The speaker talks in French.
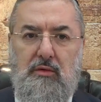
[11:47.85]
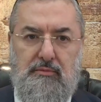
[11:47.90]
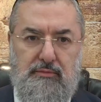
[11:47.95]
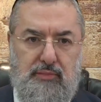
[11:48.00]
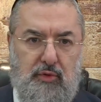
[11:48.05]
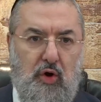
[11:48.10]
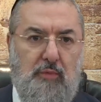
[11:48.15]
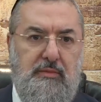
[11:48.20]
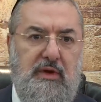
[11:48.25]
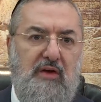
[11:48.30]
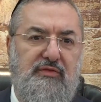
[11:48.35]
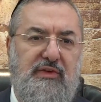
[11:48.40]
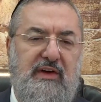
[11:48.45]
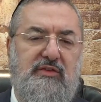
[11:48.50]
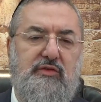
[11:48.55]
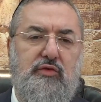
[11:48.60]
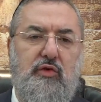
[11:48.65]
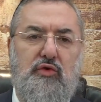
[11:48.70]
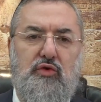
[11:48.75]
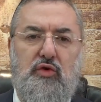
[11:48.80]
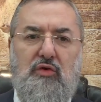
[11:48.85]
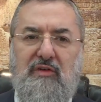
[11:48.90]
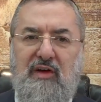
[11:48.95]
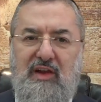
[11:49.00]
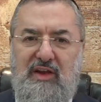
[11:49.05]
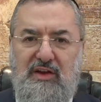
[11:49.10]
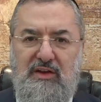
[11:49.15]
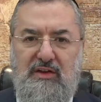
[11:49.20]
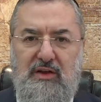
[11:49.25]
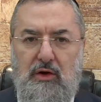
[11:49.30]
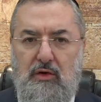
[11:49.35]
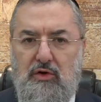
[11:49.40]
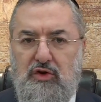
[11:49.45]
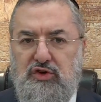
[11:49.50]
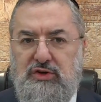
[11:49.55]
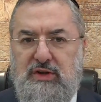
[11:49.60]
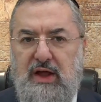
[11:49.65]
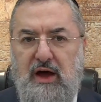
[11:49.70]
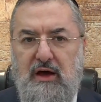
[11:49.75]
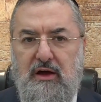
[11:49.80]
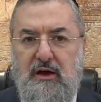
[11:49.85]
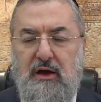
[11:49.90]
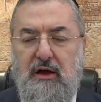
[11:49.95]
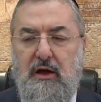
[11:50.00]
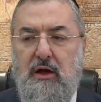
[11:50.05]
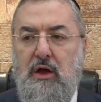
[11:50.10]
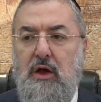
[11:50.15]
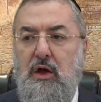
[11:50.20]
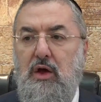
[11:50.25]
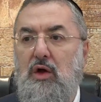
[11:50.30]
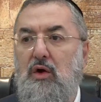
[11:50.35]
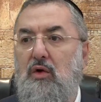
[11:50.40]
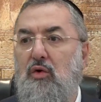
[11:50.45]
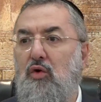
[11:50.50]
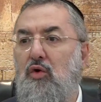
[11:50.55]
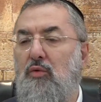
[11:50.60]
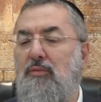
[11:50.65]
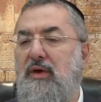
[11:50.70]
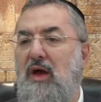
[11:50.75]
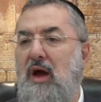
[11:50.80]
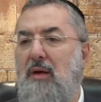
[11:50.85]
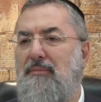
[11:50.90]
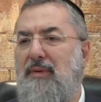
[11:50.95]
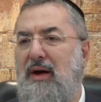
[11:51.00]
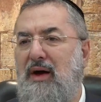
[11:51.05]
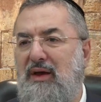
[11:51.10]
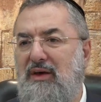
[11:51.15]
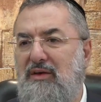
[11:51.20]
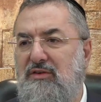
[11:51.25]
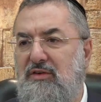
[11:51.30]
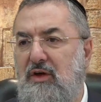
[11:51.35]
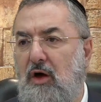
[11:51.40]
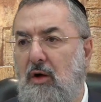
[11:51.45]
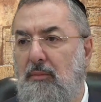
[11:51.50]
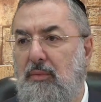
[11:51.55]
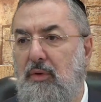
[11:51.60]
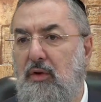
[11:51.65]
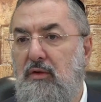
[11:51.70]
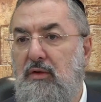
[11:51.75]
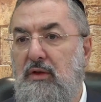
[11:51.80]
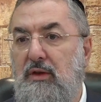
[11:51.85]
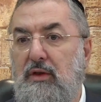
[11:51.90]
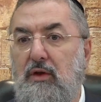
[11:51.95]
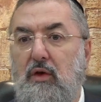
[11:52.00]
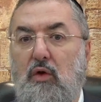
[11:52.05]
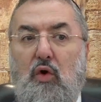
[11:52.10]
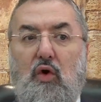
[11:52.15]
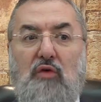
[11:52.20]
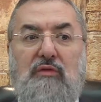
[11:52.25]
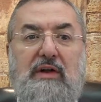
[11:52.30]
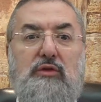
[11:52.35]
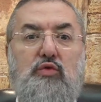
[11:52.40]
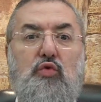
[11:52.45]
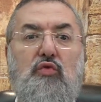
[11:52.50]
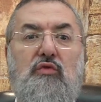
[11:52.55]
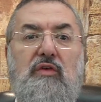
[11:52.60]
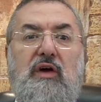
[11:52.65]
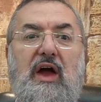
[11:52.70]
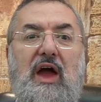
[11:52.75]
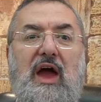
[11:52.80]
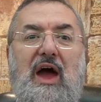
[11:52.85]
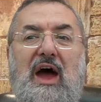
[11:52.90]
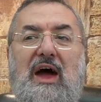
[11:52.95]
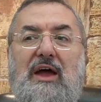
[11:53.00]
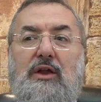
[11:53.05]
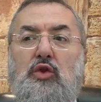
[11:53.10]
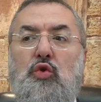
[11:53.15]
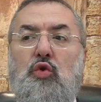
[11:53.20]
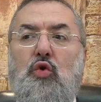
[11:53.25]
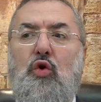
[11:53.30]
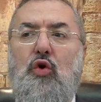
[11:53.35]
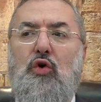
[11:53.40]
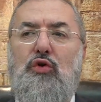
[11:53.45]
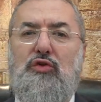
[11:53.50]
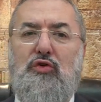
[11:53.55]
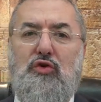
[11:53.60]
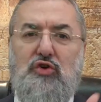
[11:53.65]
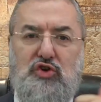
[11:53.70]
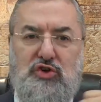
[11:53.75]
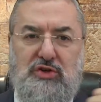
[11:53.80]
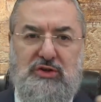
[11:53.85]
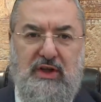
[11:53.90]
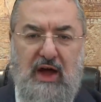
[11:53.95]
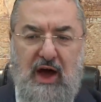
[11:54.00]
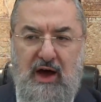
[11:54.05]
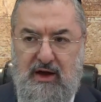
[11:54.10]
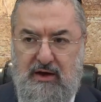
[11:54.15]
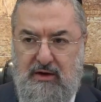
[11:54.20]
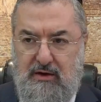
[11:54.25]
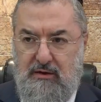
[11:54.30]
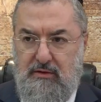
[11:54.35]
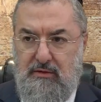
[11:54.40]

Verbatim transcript: Première façon de valider le shtar. Ou bien, par exemple, on va trouver un autre shtar